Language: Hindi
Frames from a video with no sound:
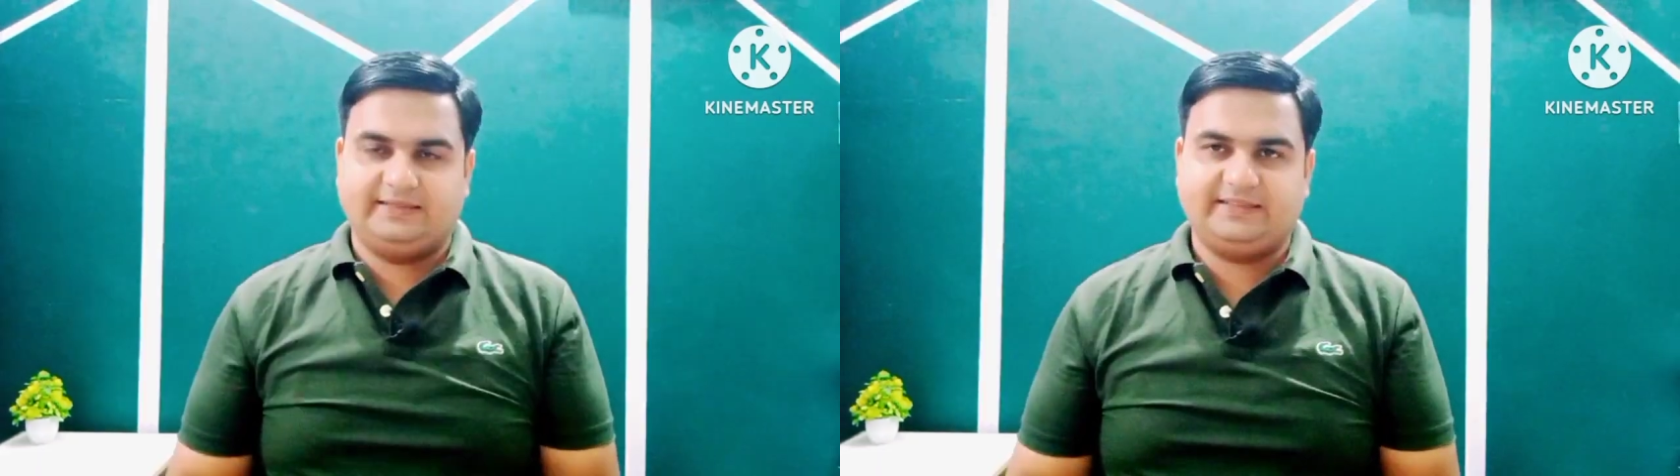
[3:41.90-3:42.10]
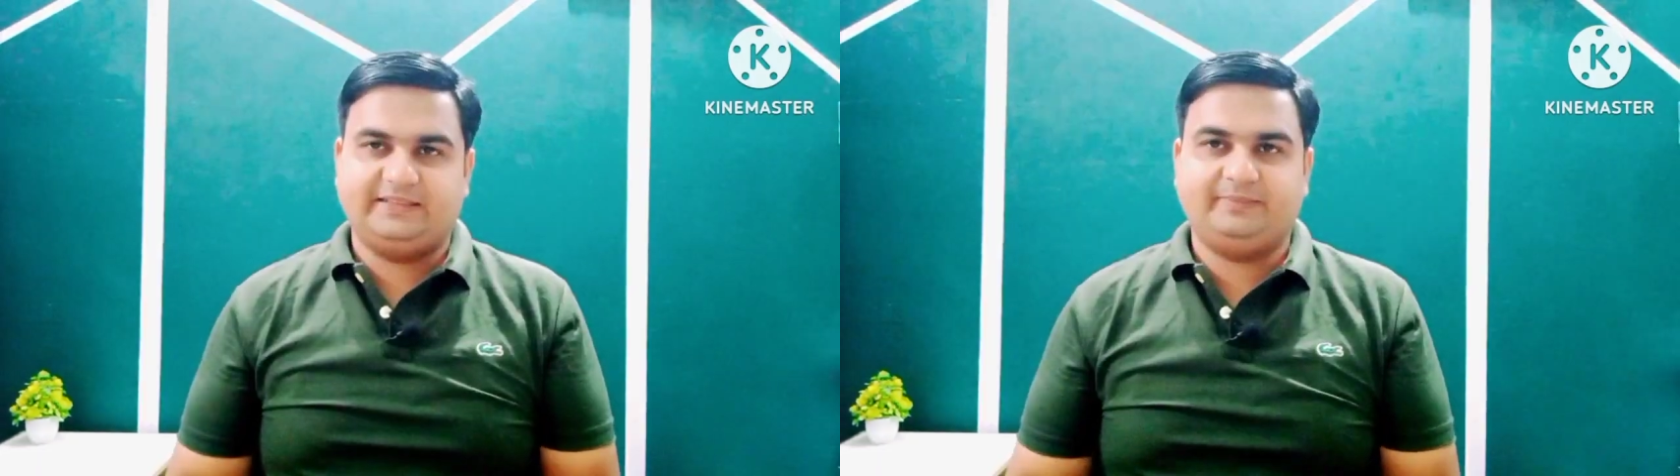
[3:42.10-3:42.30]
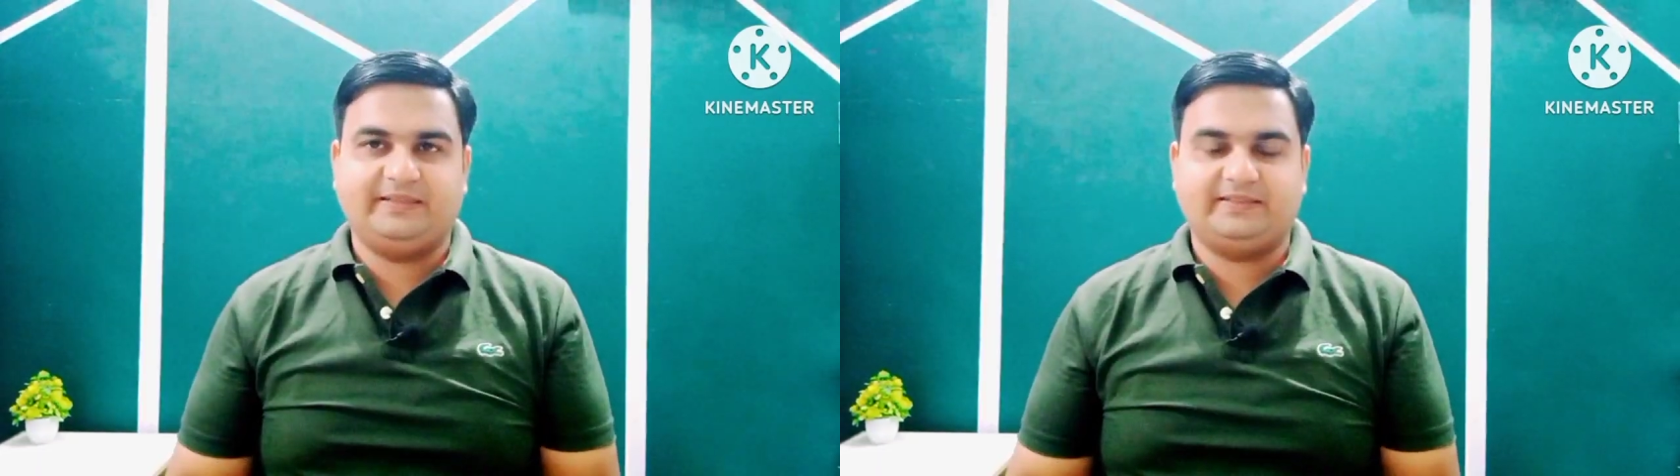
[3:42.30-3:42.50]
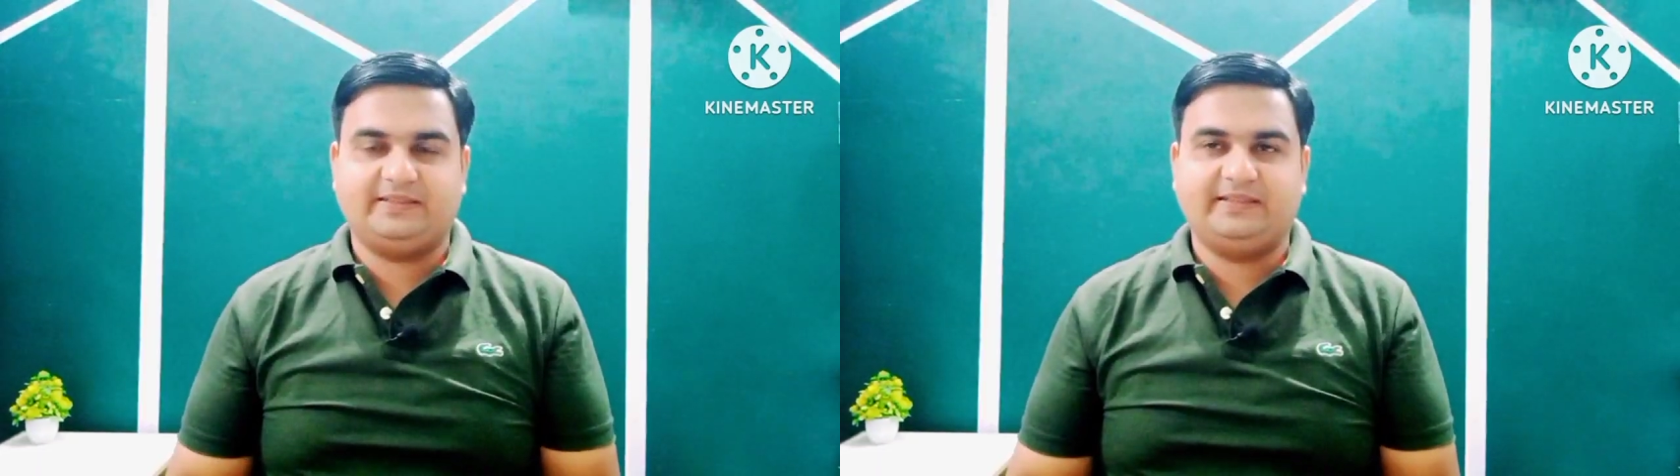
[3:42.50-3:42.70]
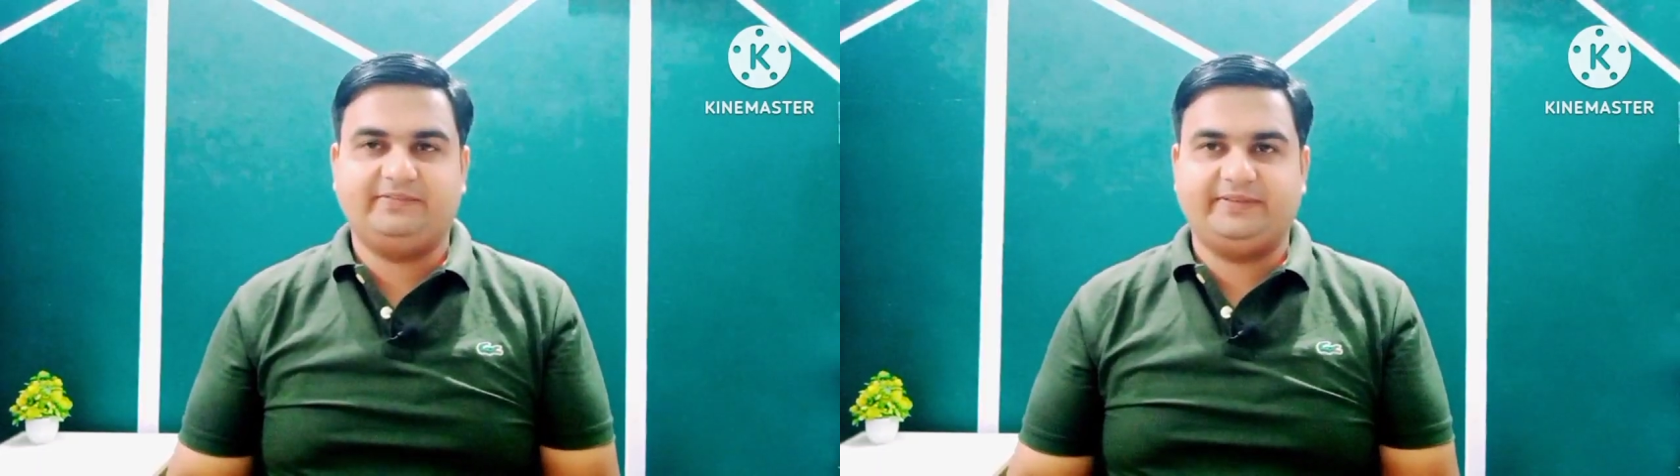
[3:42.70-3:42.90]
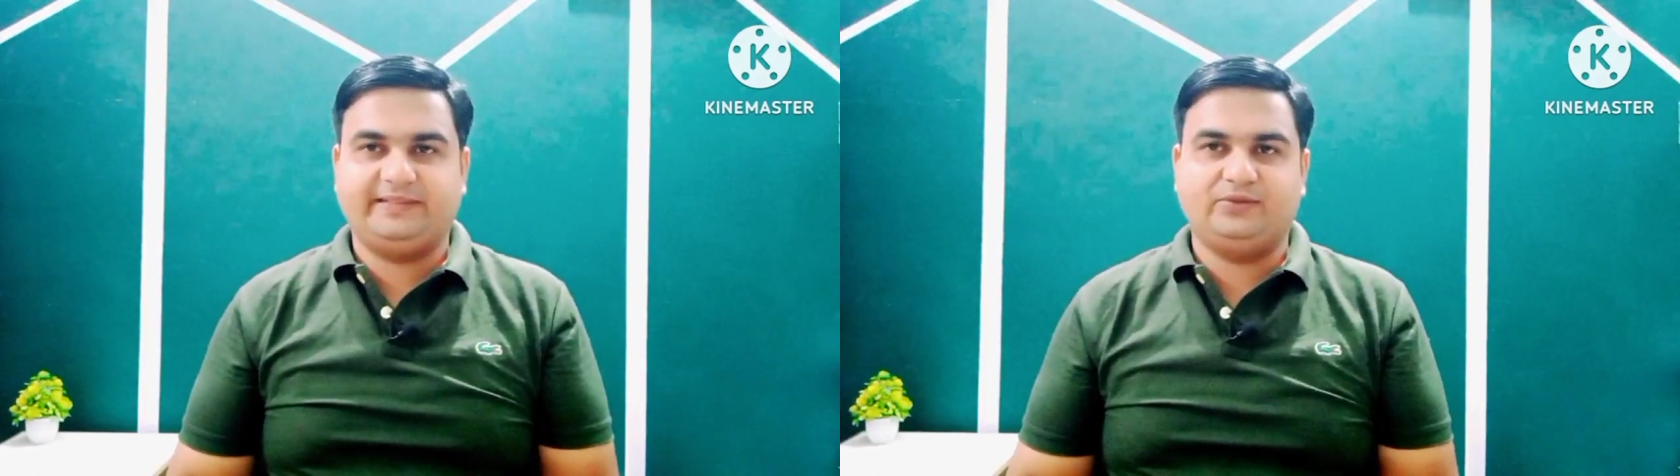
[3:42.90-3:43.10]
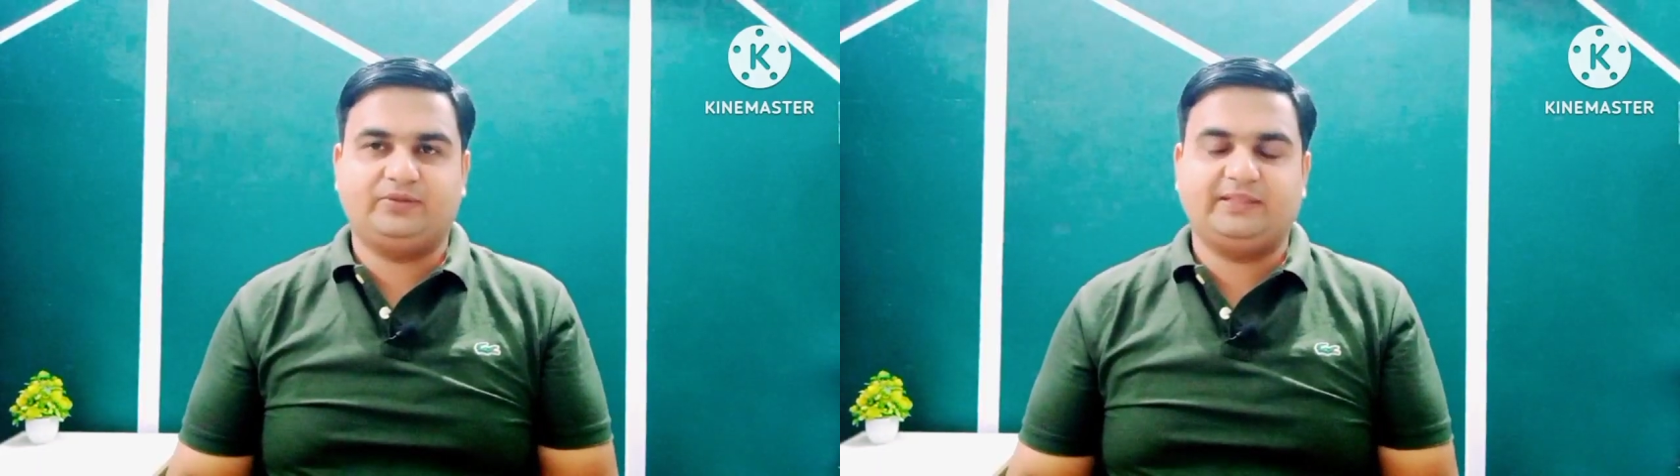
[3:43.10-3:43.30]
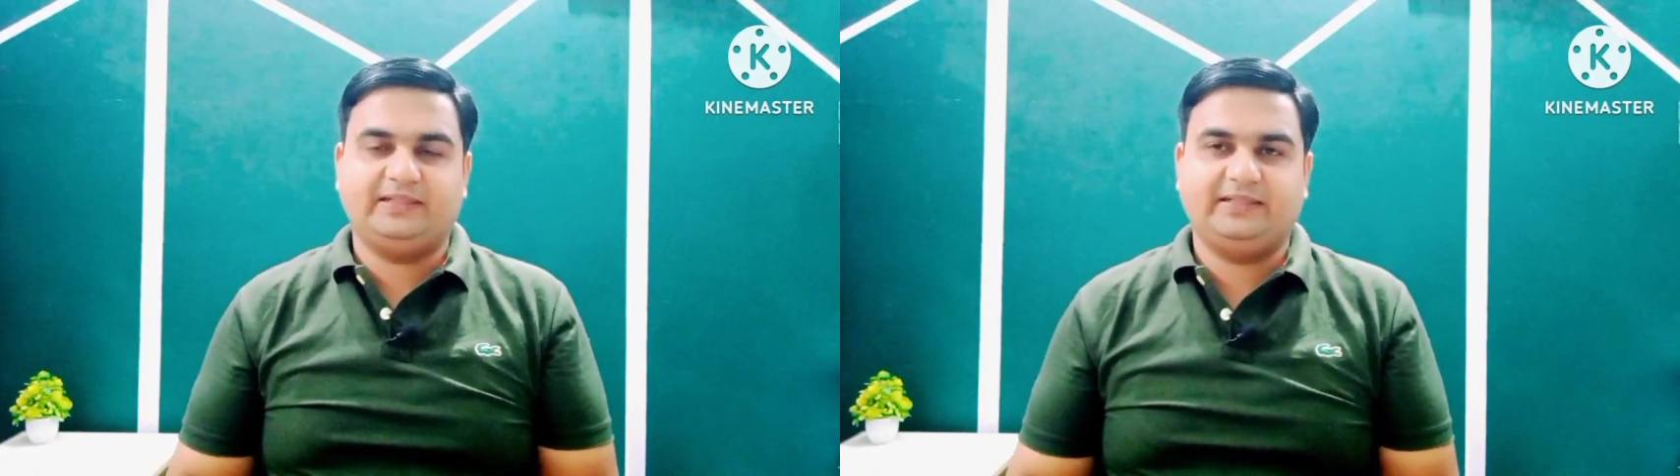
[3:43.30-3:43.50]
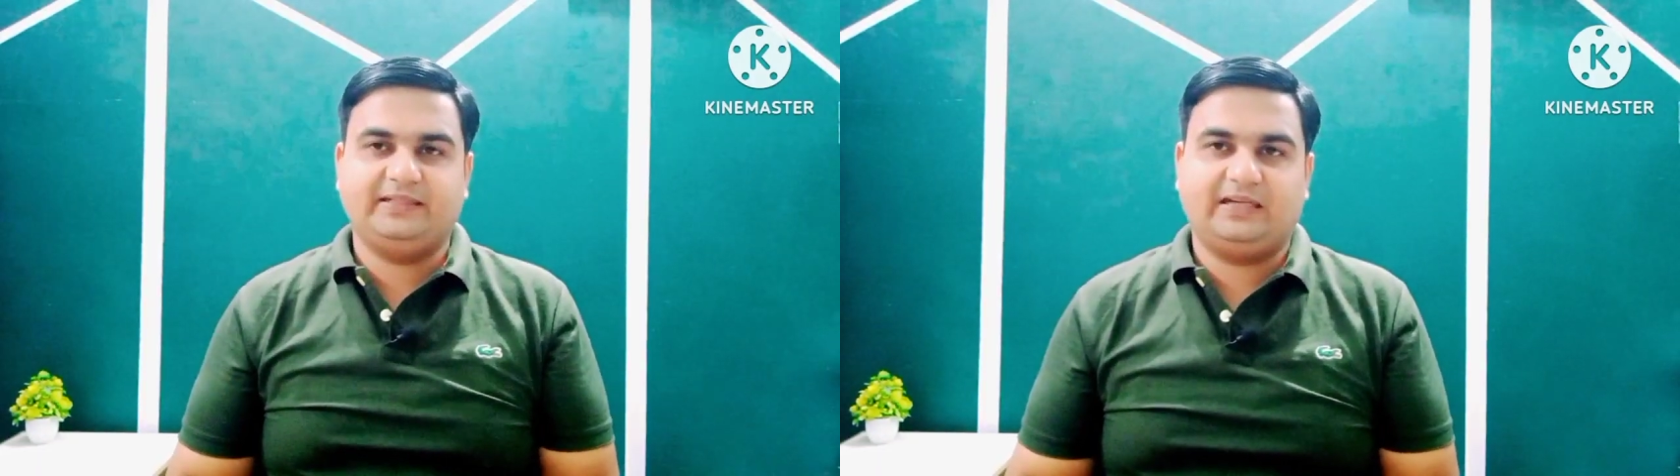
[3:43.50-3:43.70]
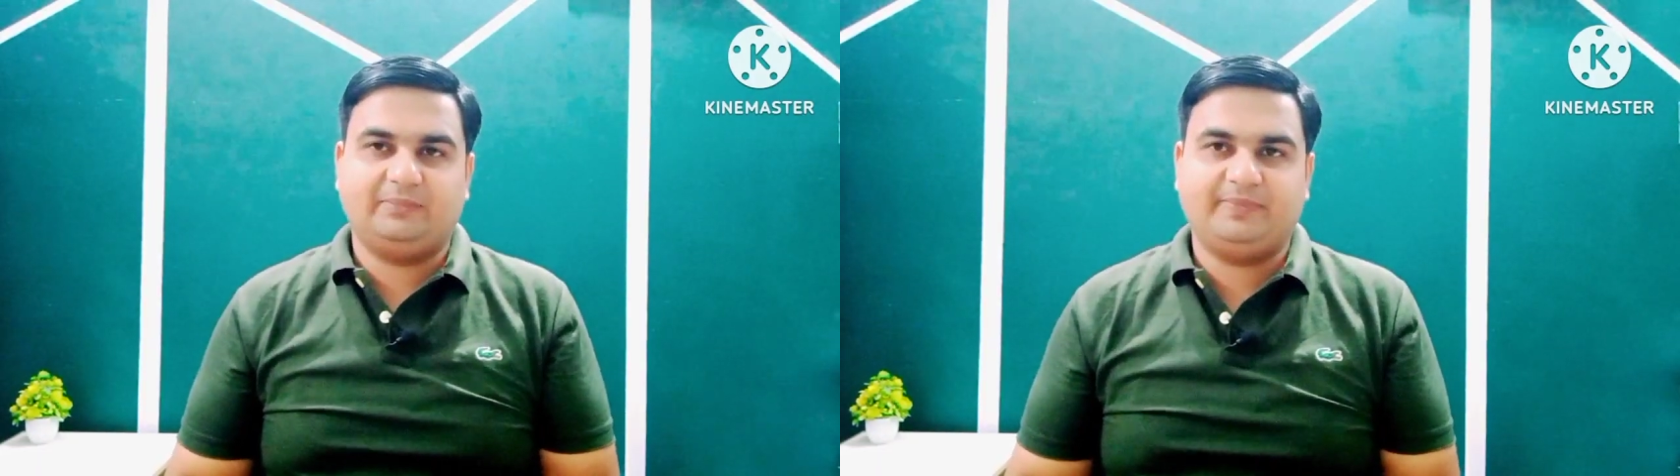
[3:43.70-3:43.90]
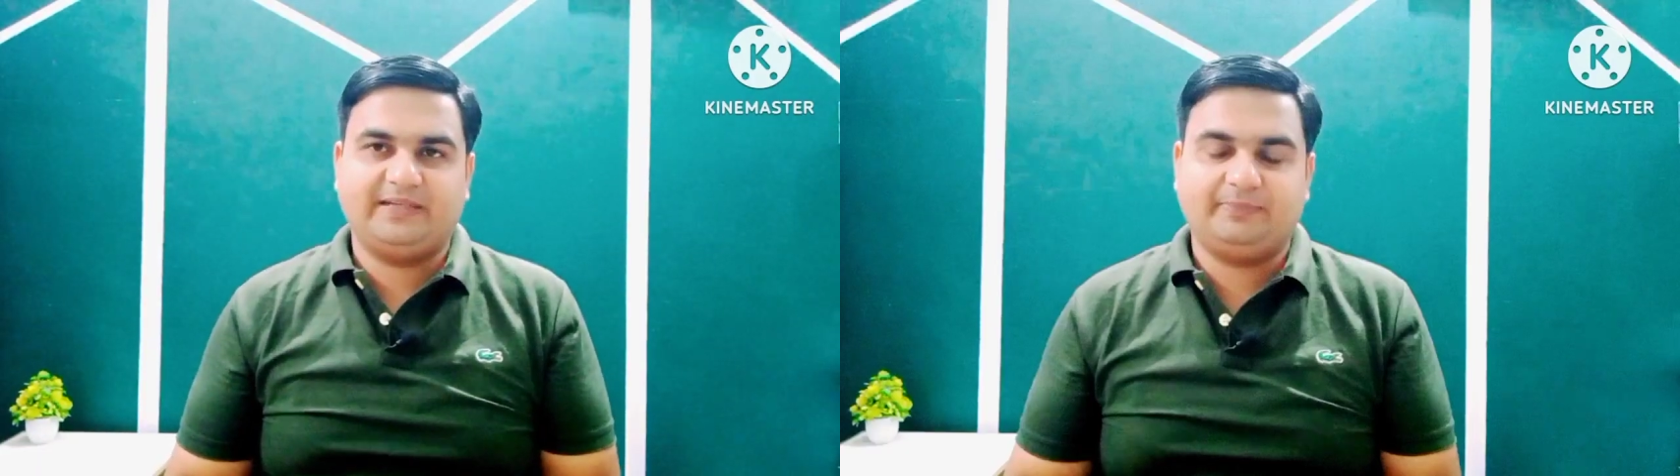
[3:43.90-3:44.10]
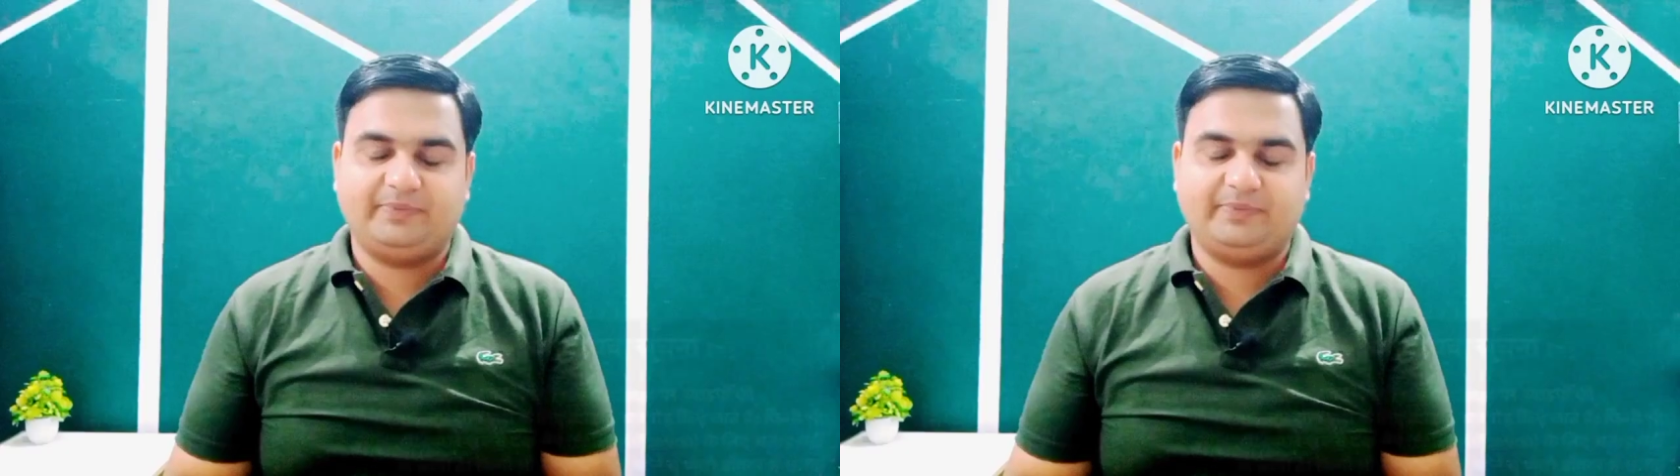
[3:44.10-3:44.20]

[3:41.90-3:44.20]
ऐसी ही बेहतरीन वीडियो के लिए आप मेरी